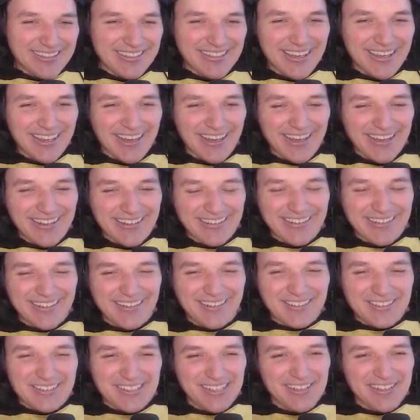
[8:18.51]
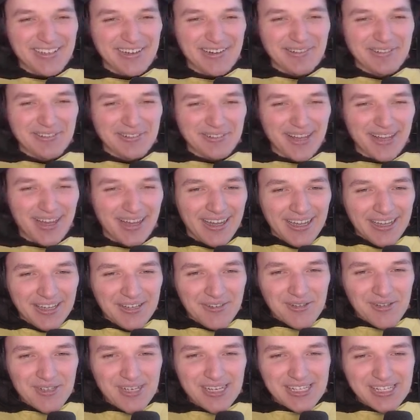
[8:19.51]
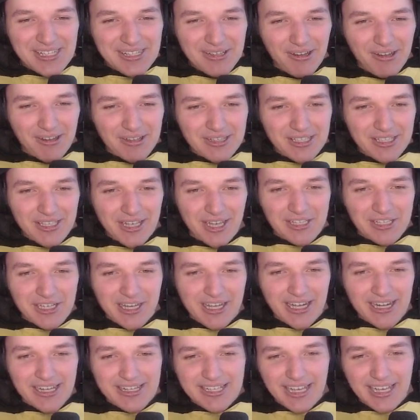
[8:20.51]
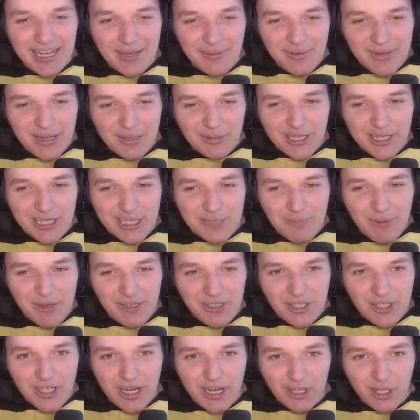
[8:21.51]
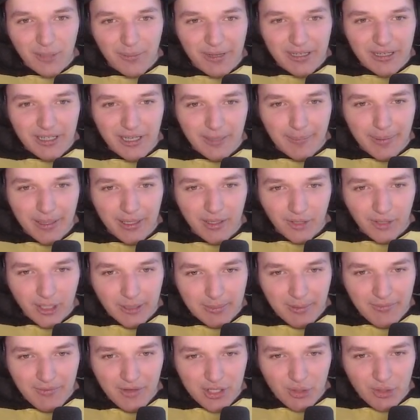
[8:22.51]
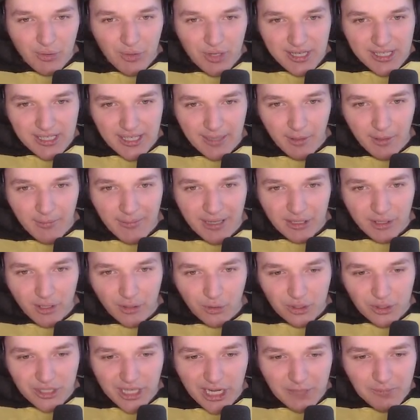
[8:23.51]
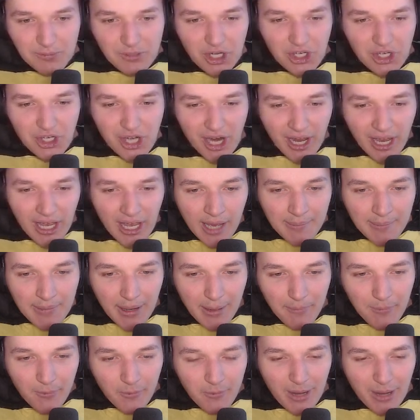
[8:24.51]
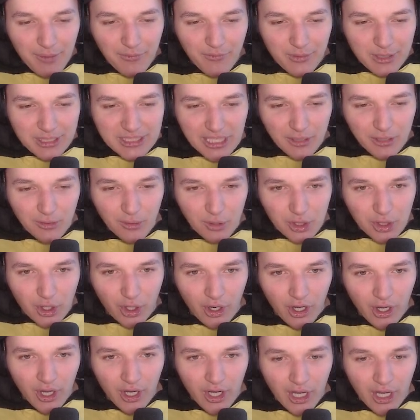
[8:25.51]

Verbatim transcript: Nie, nie, to się nie uda. Już jest noc i ja cię kręcę, ja mogę tutaj spędzić... Ej, dobra, nie, Palion chyba wie, że tu jestem. O matko, on tu zaraz przyjdzie. Mam, mam serduszko!